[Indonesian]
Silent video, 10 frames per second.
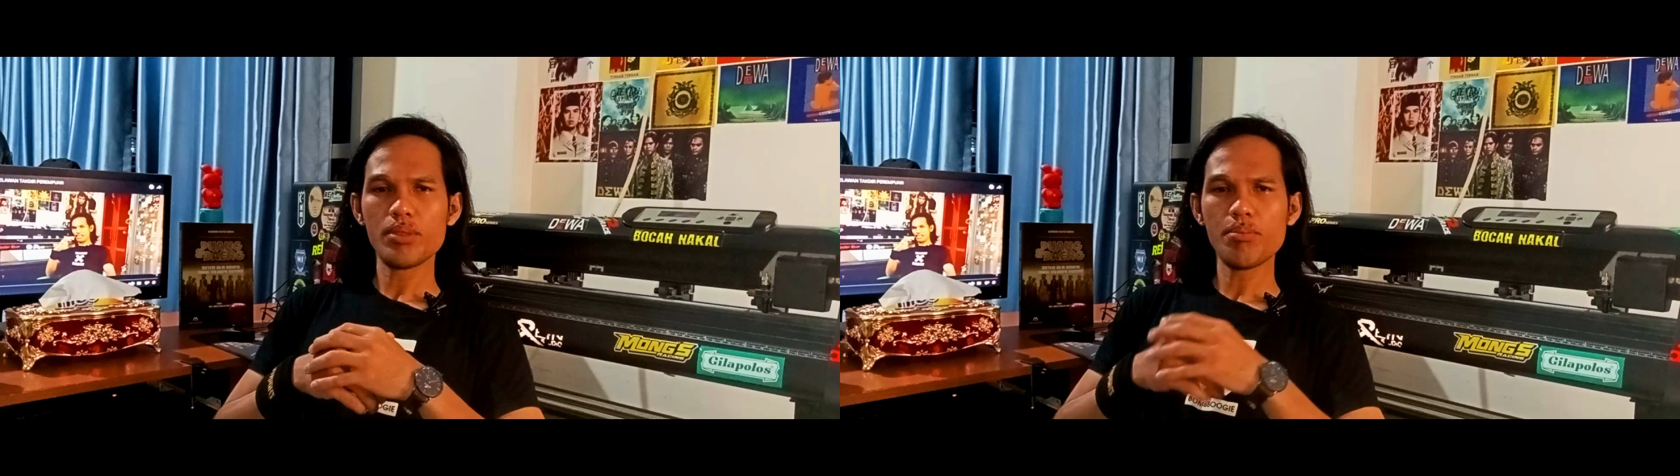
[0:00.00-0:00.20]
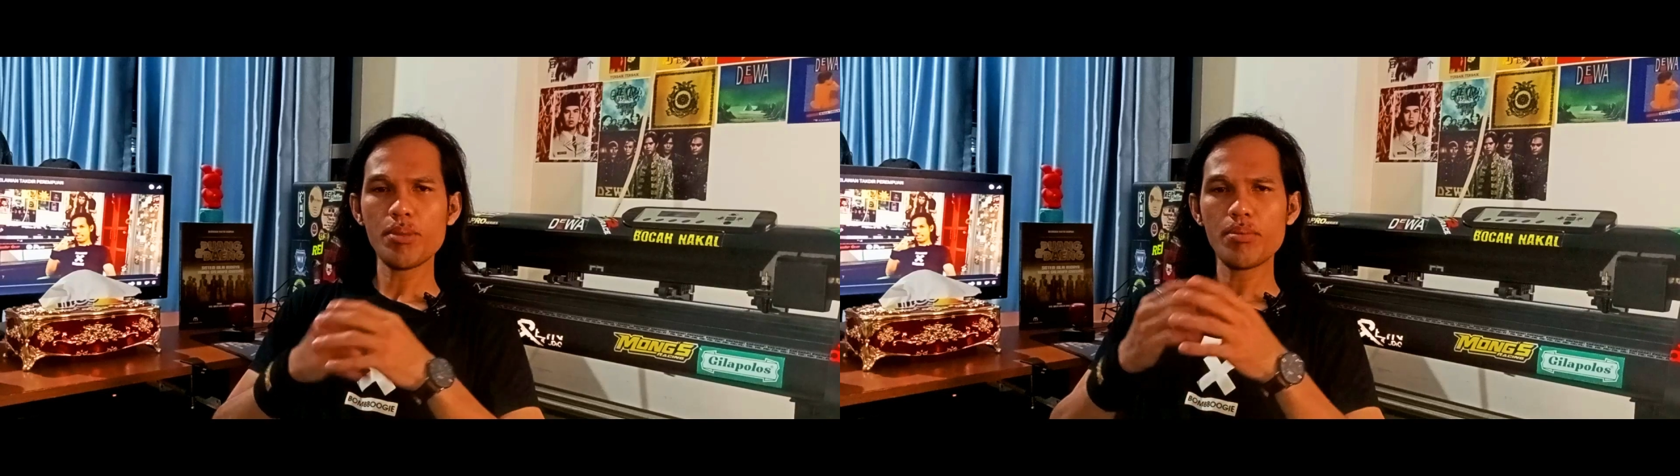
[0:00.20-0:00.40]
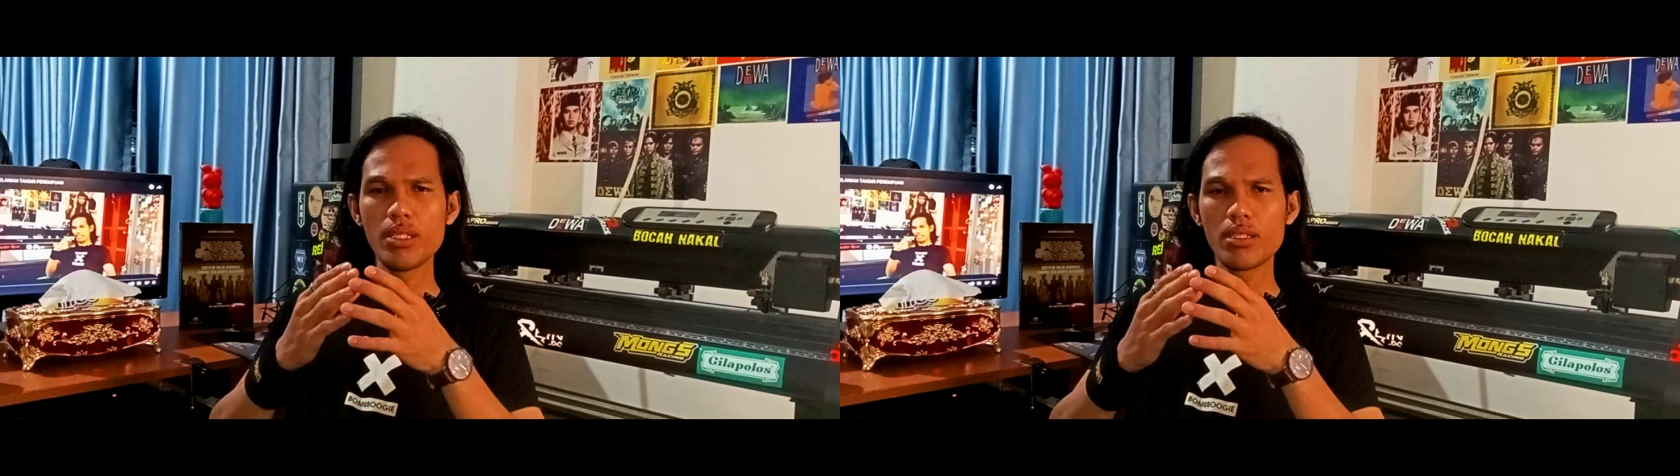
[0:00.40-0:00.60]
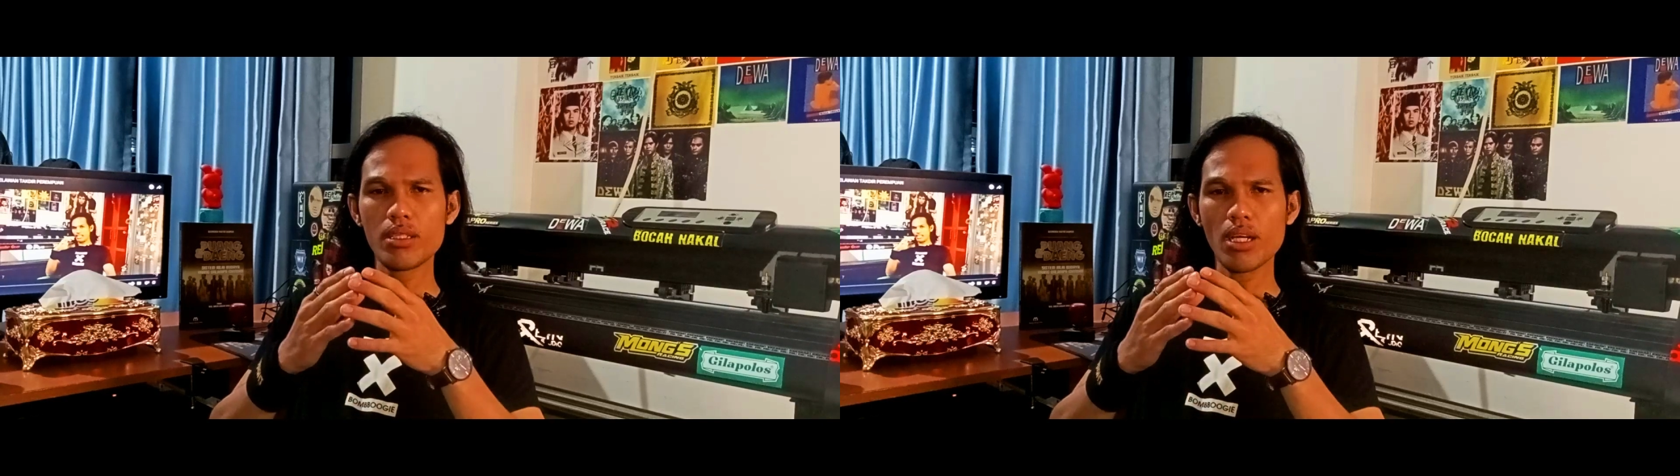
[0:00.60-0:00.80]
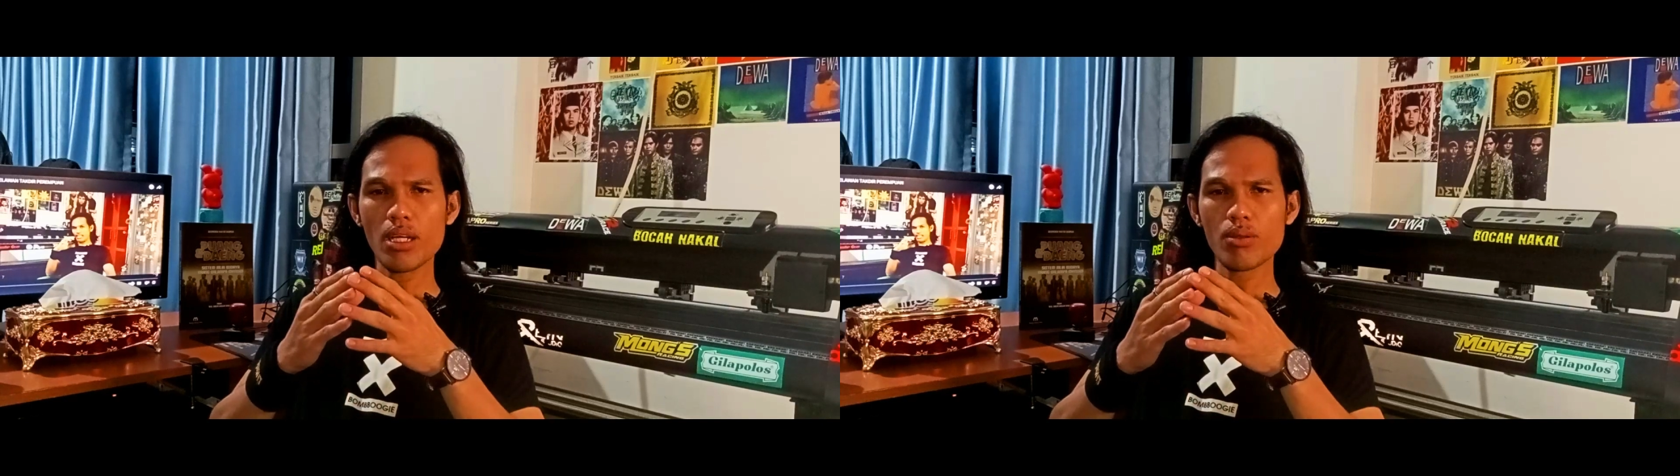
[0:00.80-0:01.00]
yang
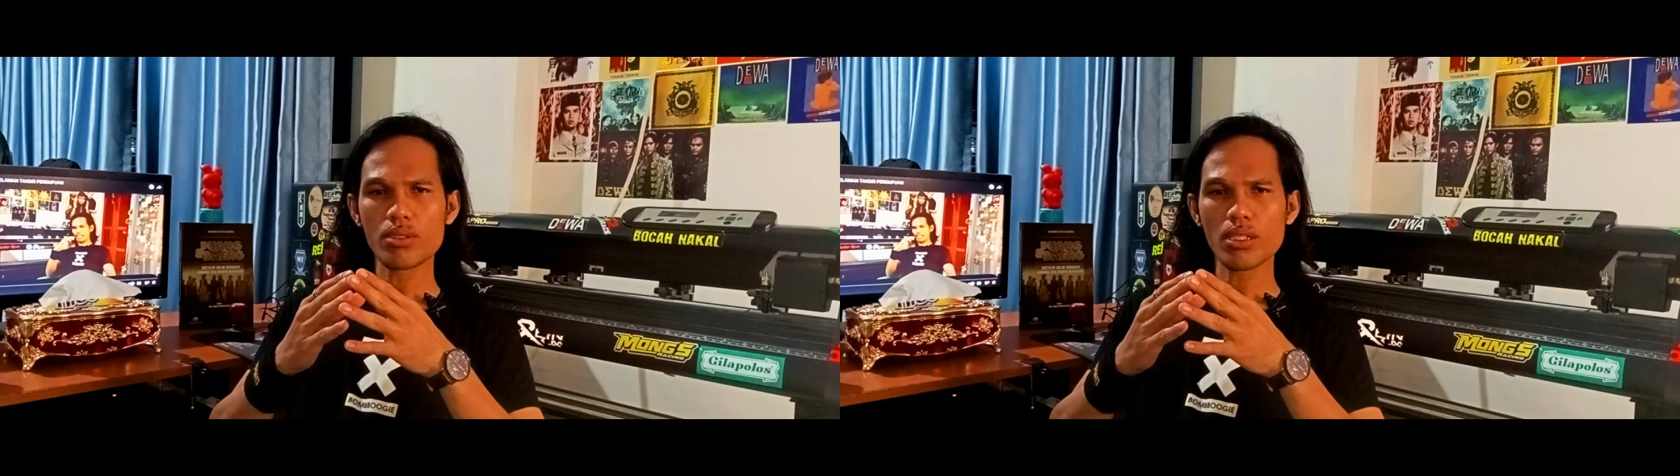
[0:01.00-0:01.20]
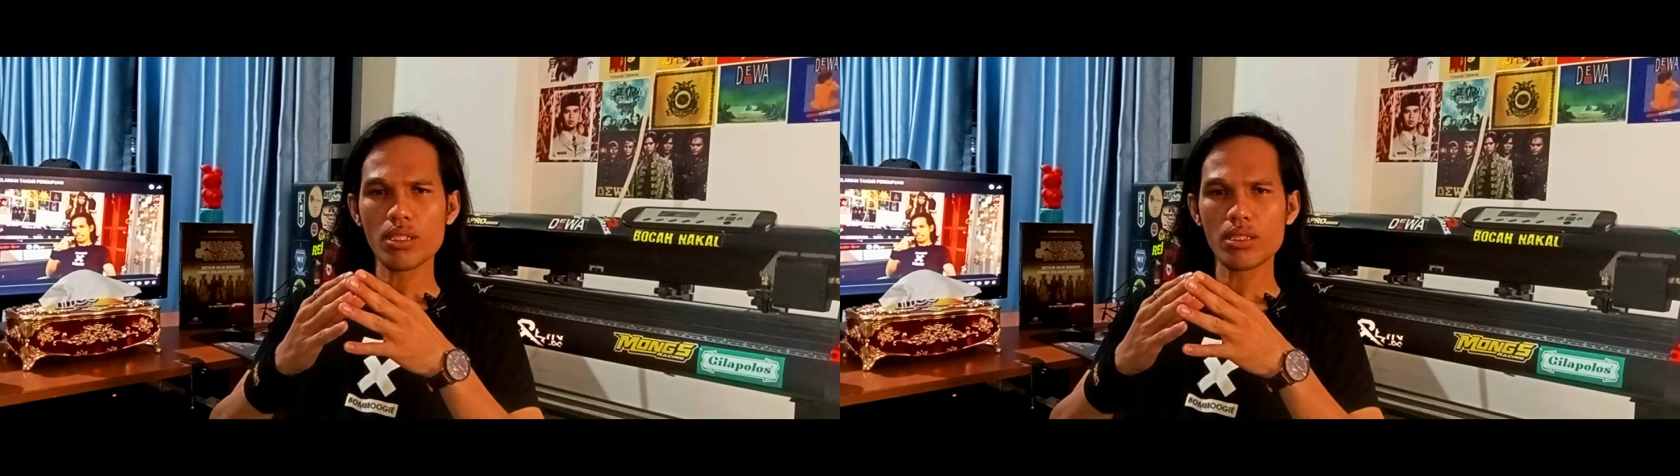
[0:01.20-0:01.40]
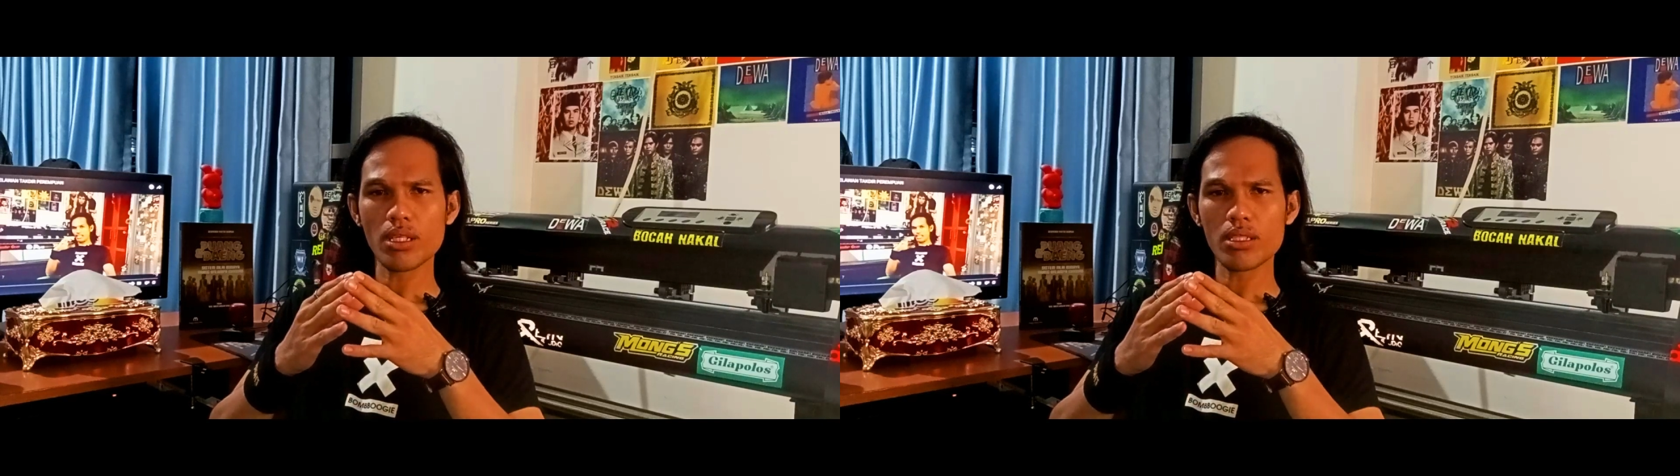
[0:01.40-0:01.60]
memiliki alur cerita